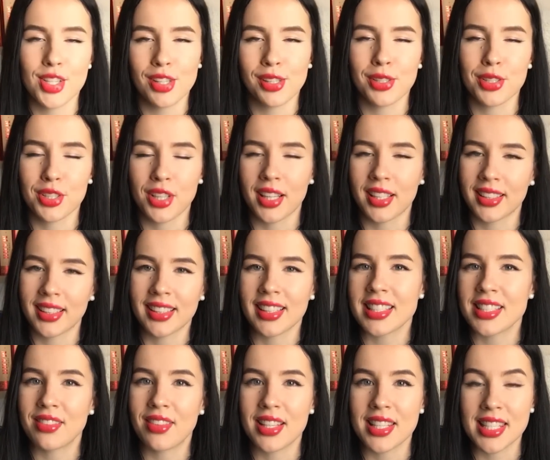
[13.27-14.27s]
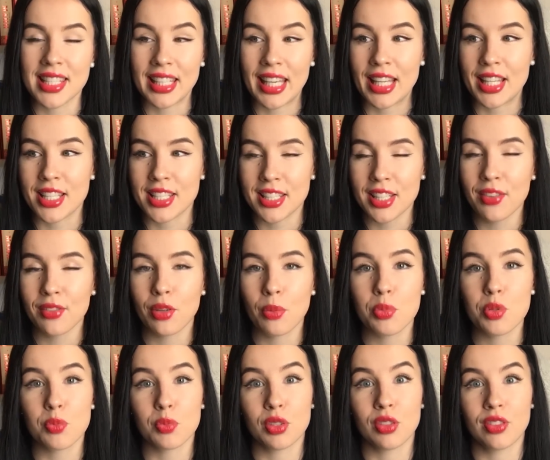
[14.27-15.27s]
челлендж, как это называется, я не знаю, в
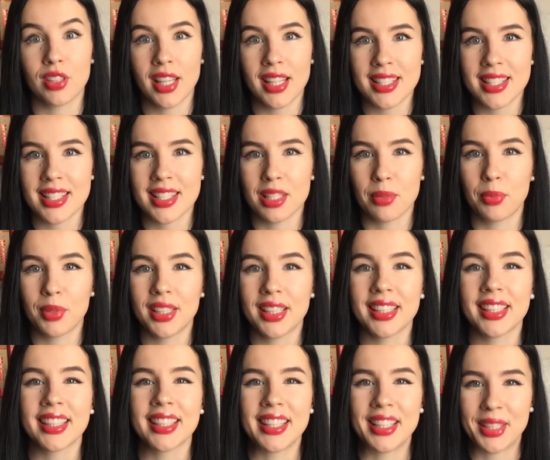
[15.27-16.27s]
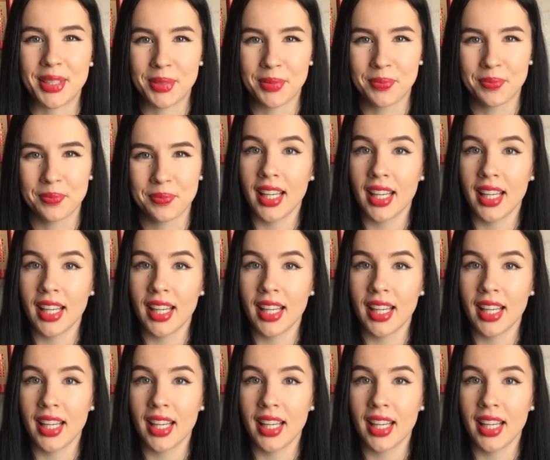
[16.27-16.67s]
общем, 12 забытых книг.